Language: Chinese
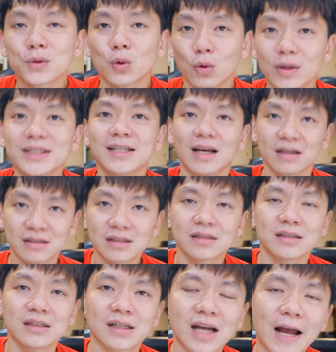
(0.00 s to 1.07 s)
我会想试
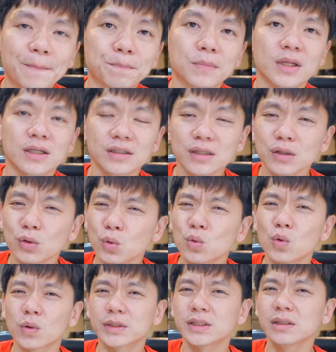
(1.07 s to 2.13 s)
试看，可是如
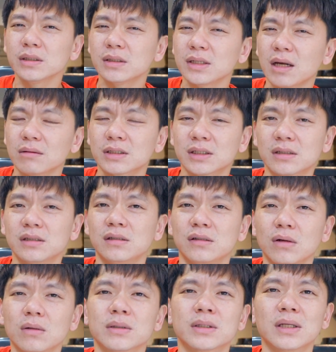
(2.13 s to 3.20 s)
果是要使
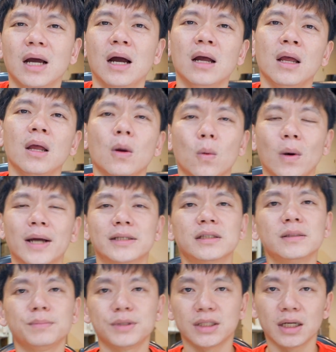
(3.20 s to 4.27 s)
用上，我还
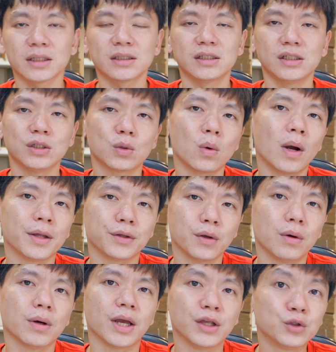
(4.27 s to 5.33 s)
是比较习惯
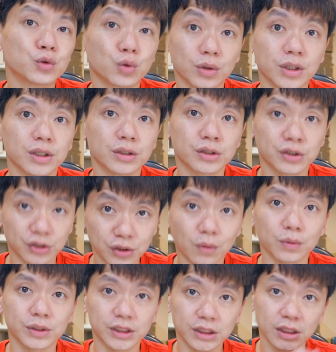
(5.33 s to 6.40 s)
用安卓的
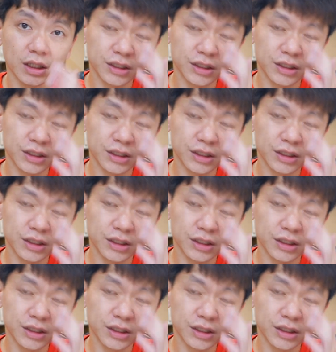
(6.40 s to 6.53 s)
手机。